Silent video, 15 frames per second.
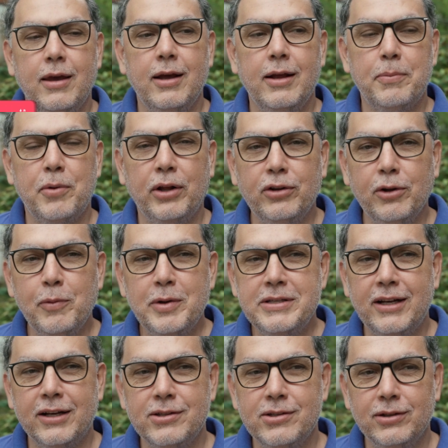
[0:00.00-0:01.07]
El proyecto de
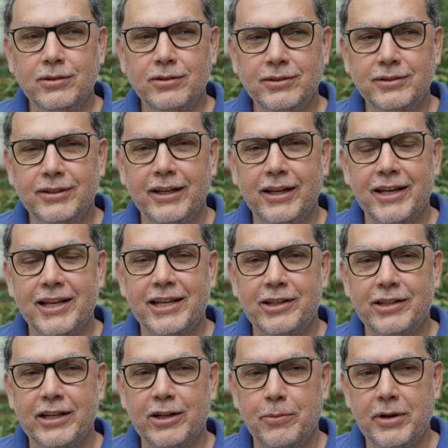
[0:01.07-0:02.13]
investigación se
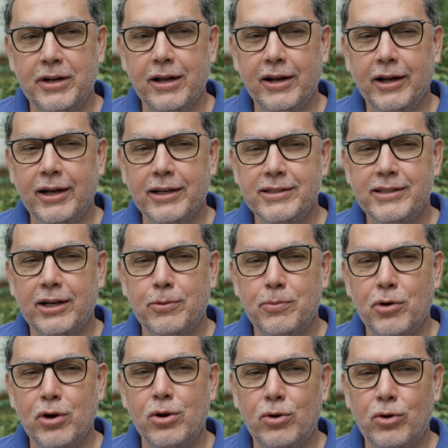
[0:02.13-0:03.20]
denomina hacia un
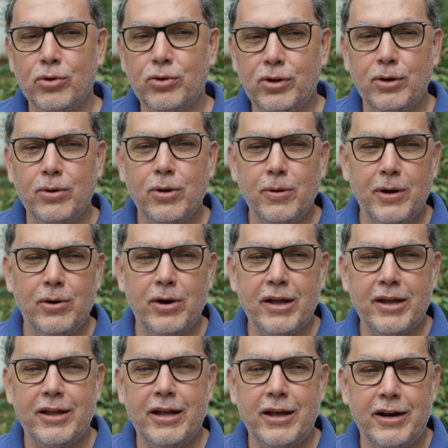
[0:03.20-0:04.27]
modelo continuo de valor
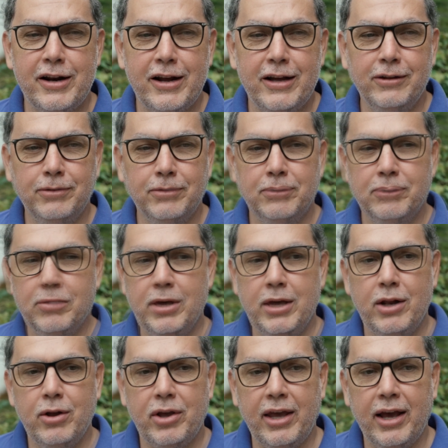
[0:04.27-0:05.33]
agregado y
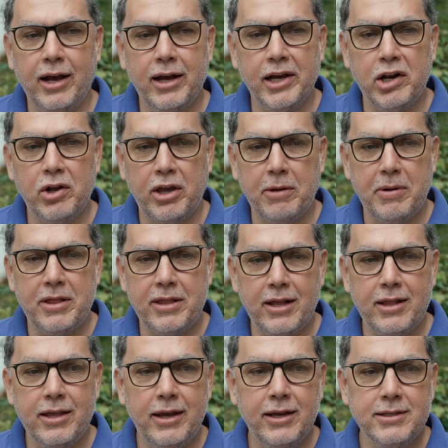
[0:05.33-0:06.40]
lo que, lo que
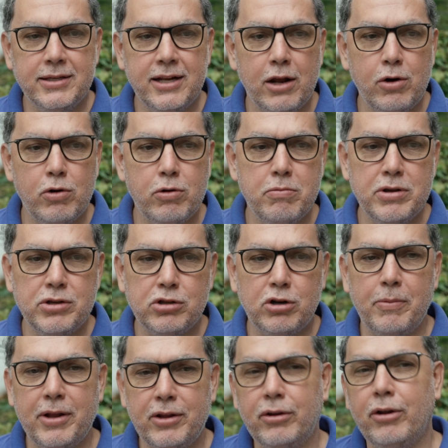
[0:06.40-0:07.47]
pretende es crear un
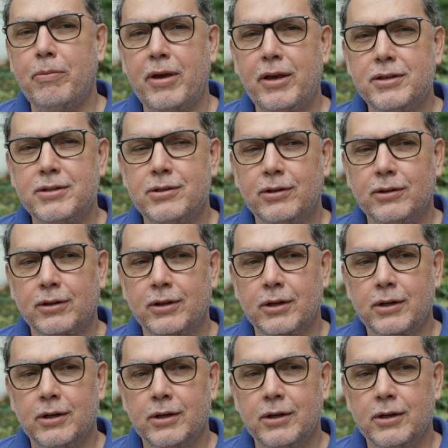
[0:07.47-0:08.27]
instrumento de medición